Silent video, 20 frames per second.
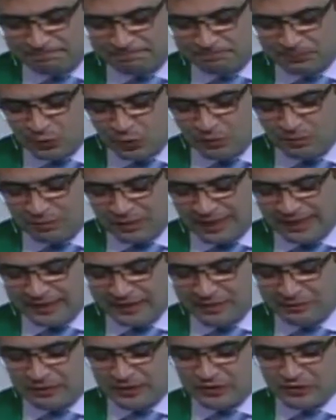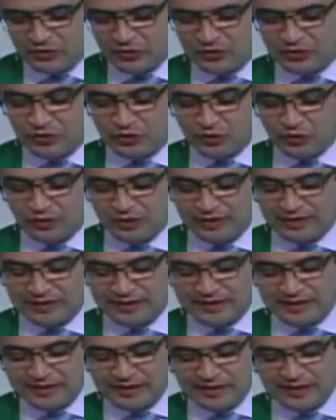completamente
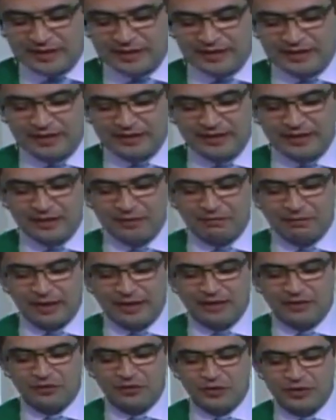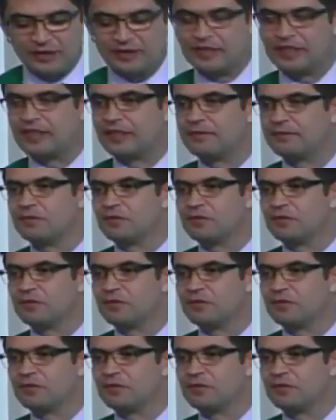desconhecida para você.